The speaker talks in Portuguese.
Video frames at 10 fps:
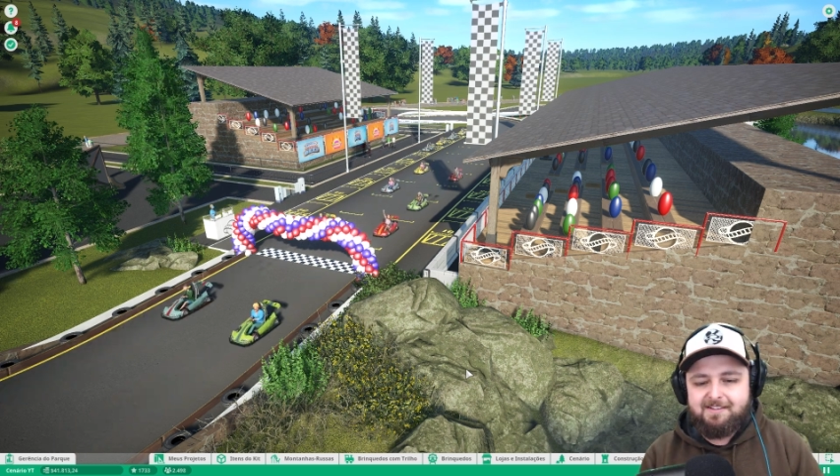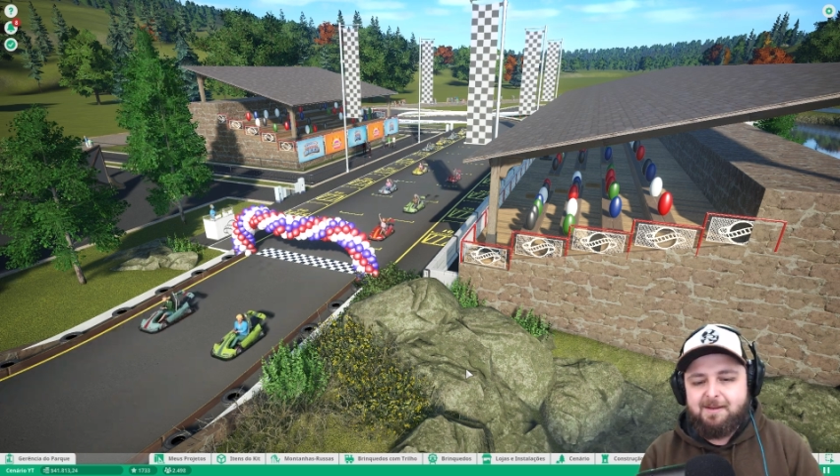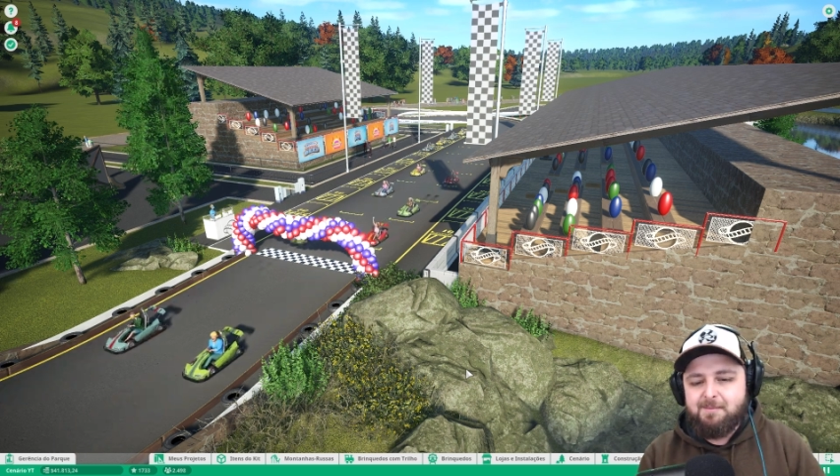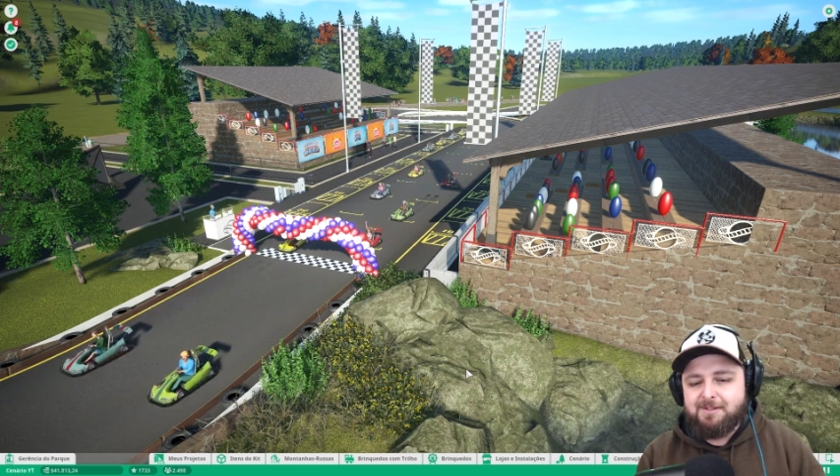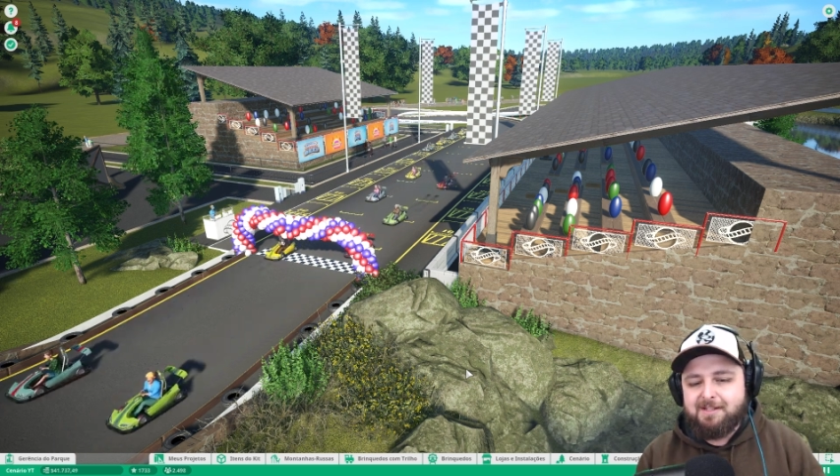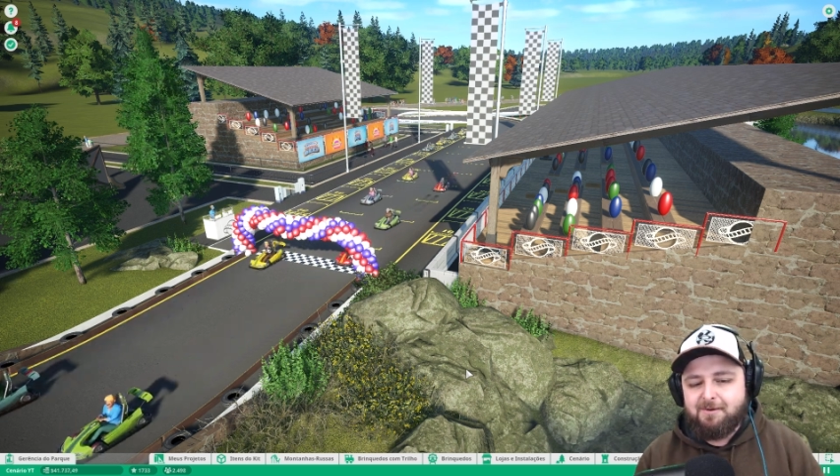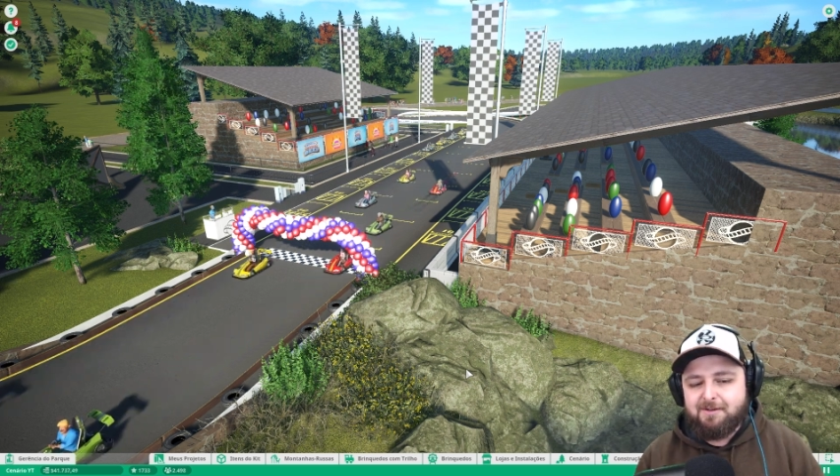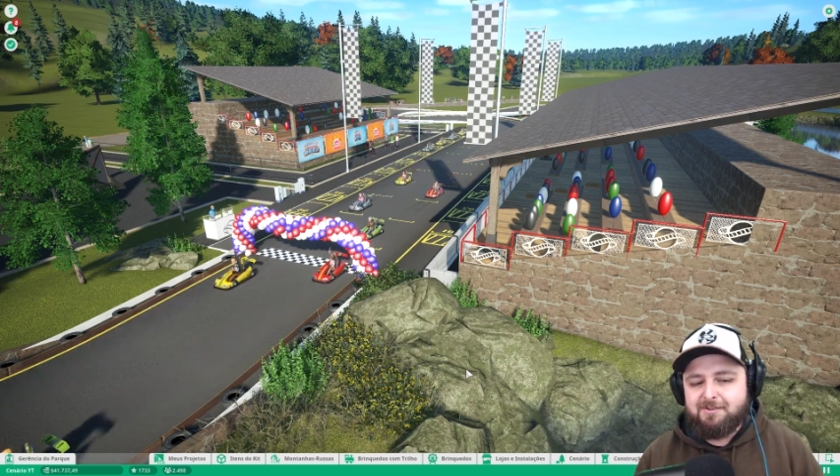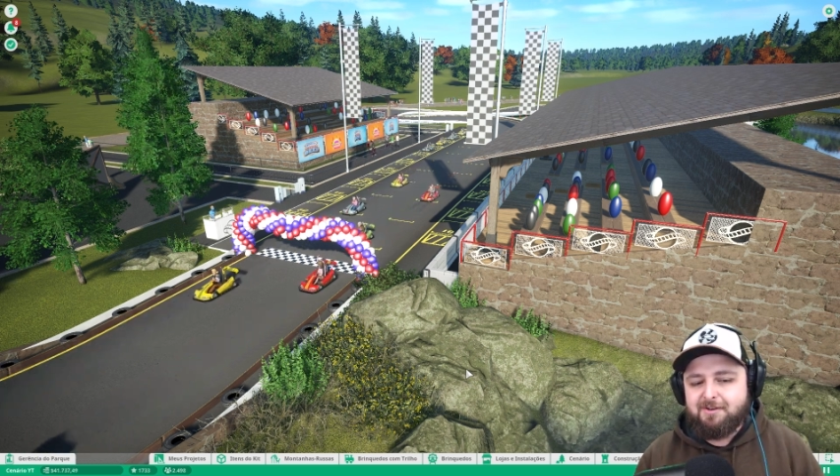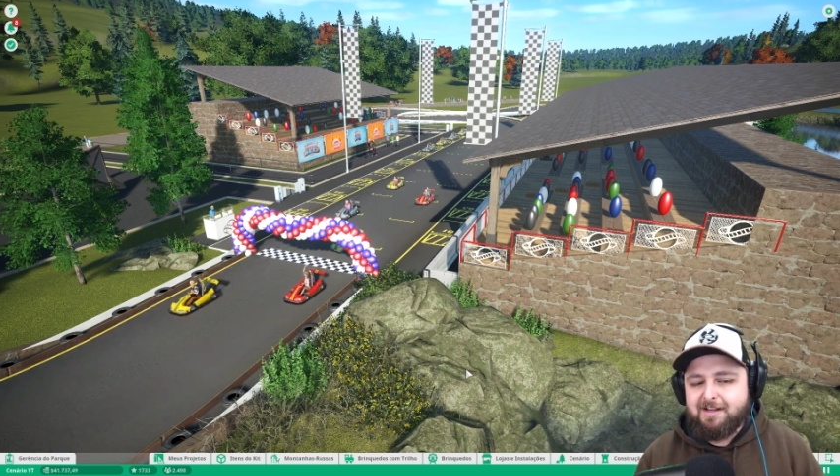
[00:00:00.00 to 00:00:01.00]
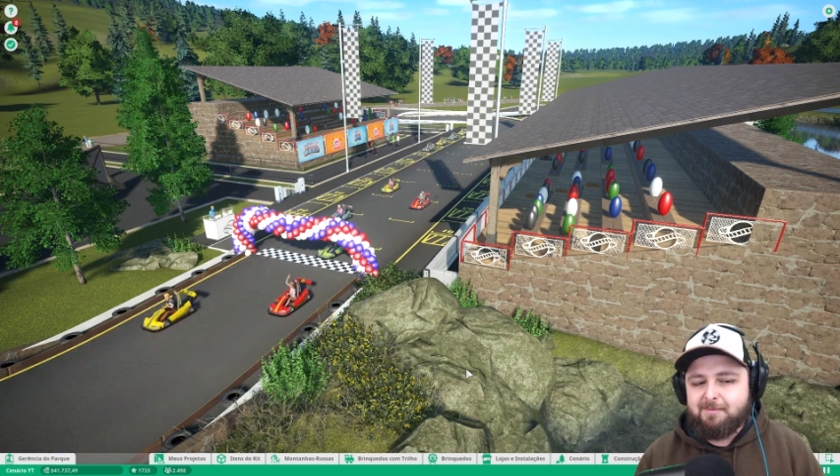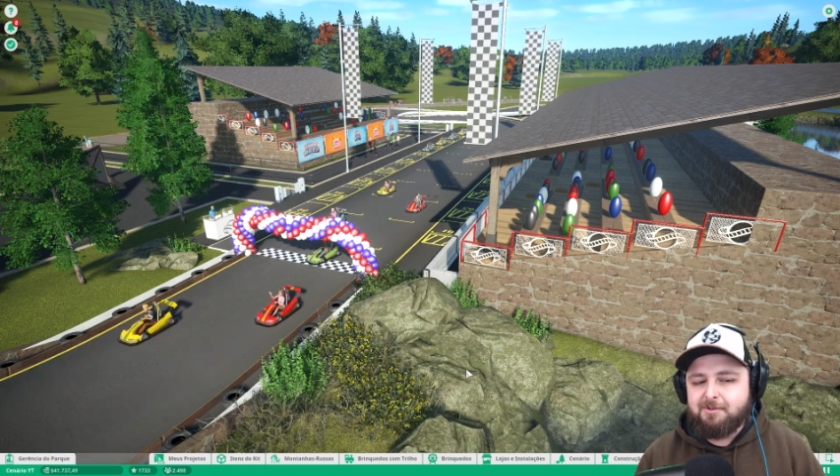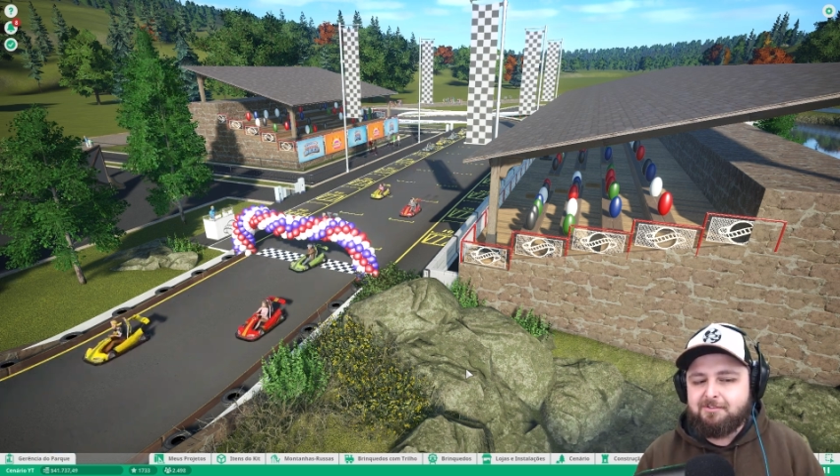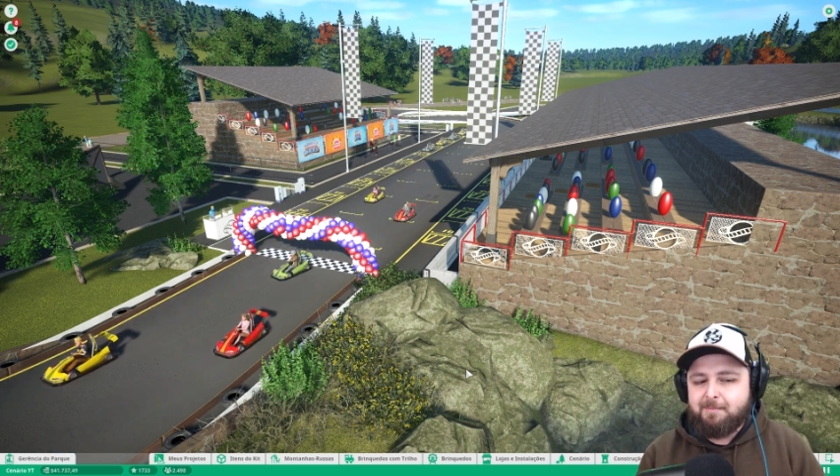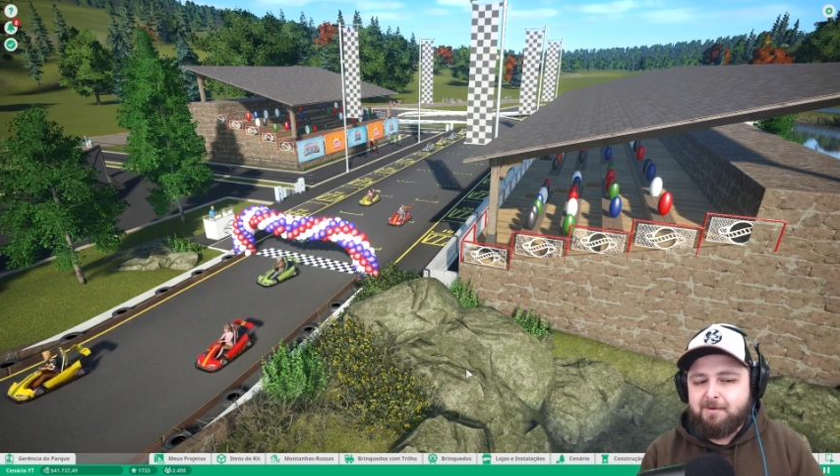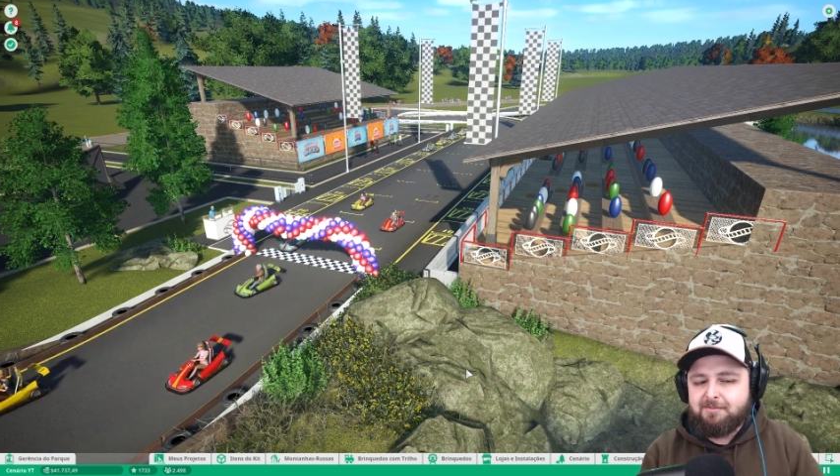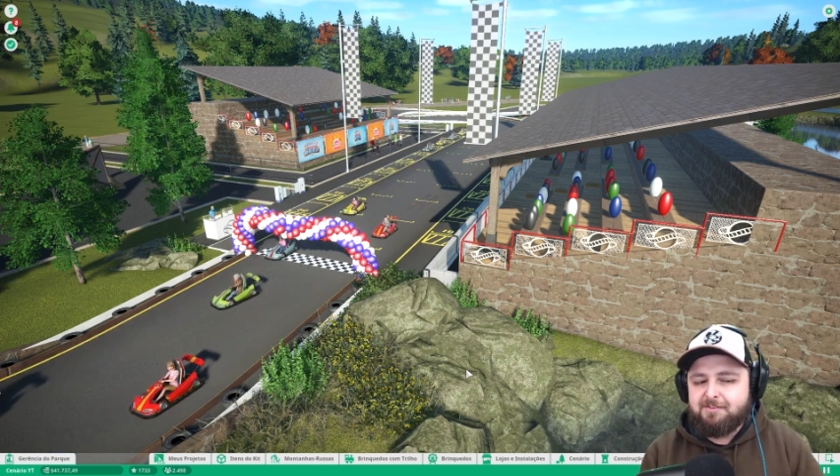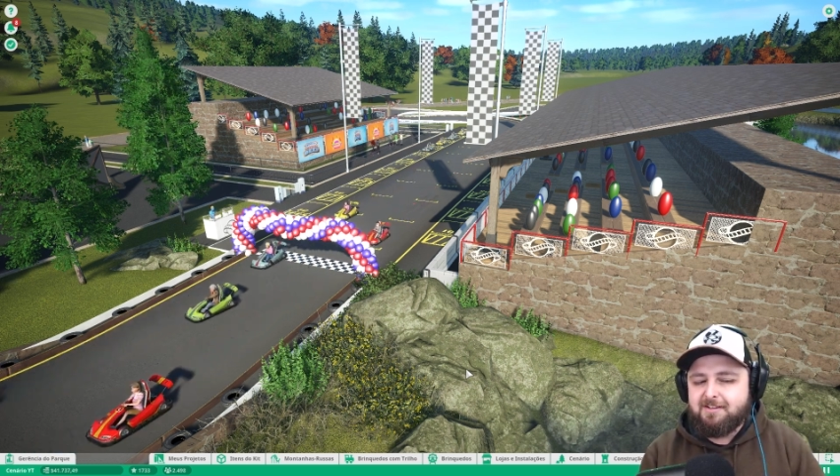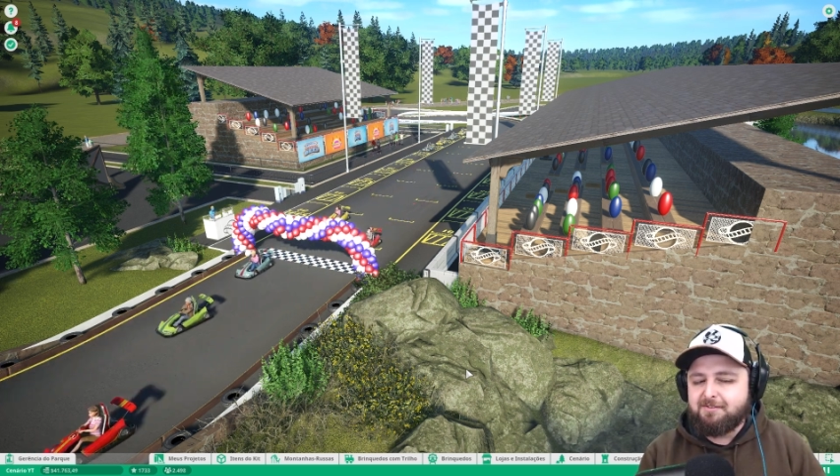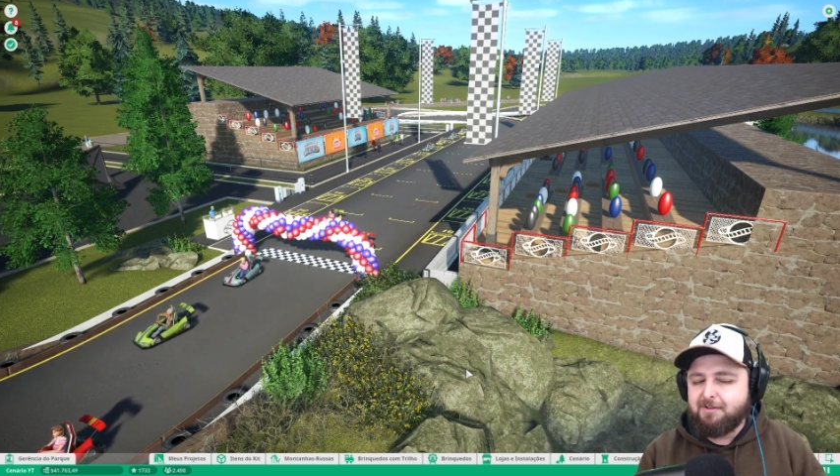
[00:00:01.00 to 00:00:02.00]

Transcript: Tem muita coisa que eu quero mostrar pra vocês.